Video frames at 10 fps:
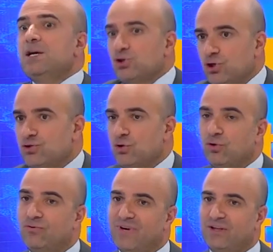ci
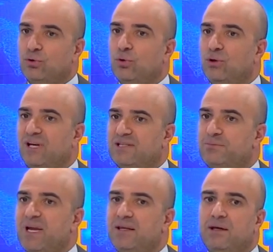sono fattori,
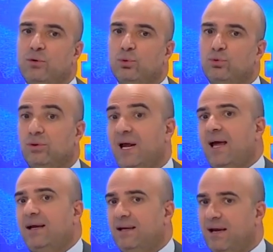aspetti
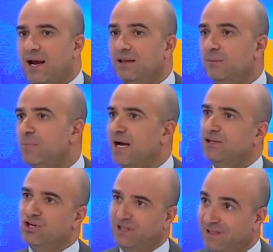culturali e di
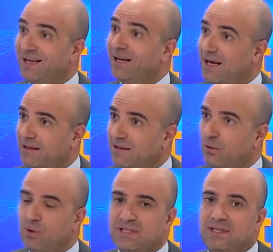budget legati
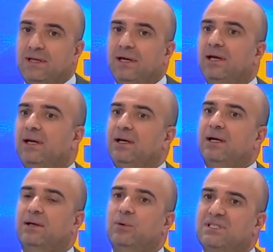a questi, eh,
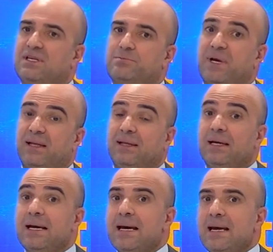legati a questi aspetti.